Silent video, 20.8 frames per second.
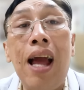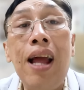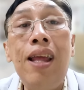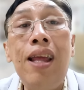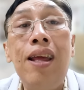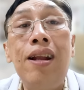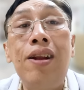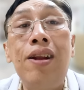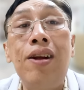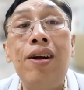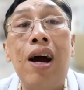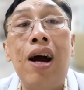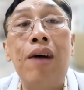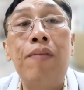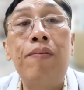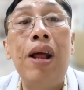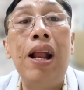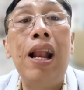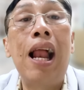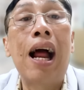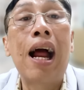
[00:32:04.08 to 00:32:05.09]
chắn những trường
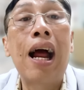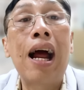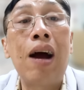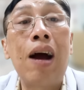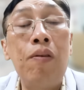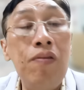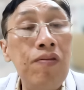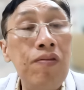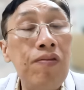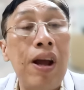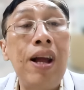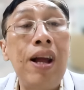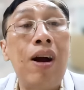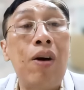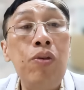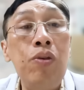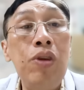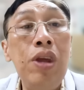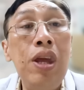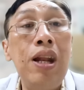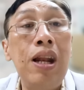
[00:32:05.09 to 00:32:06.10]
hợp này là không phải
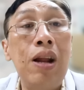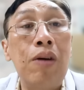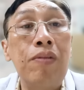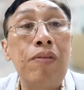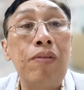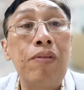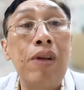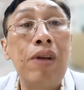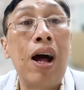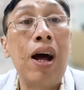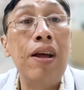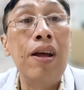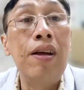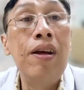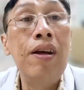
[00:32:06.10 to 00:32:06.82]
ngẫu nhiên đồng thời